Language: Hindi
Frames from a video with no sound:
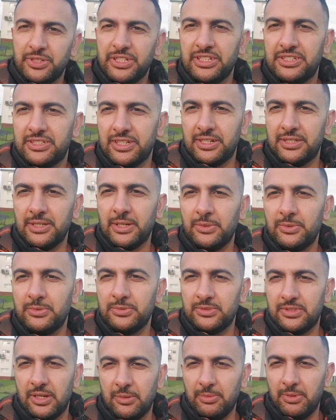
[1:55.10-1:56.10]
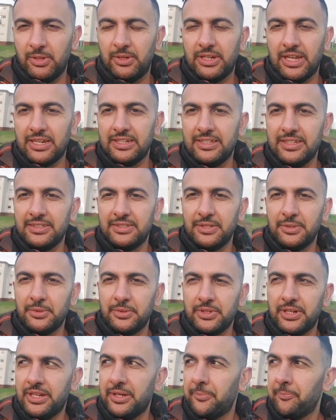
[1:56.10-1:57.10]
उम्मीद करता हूँ सब लोग खैरियत से
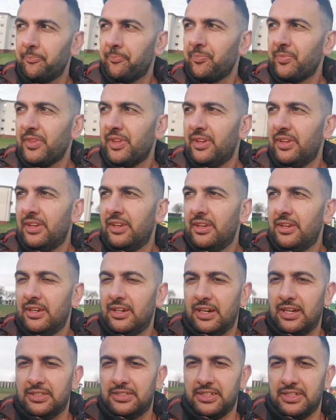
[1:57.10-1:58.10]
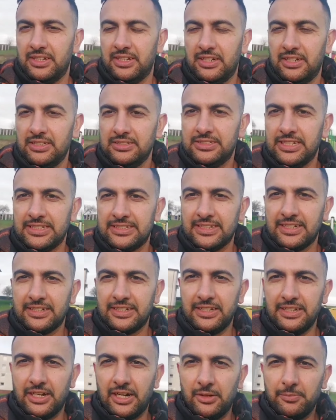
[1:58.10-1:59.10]
होंगे अच्छा जैसा
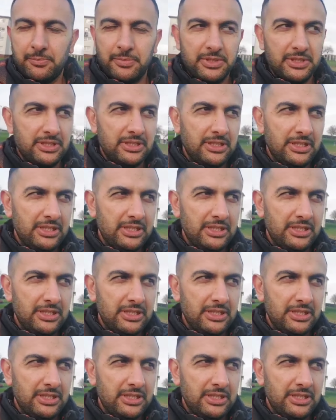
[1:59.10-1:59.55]
कि आप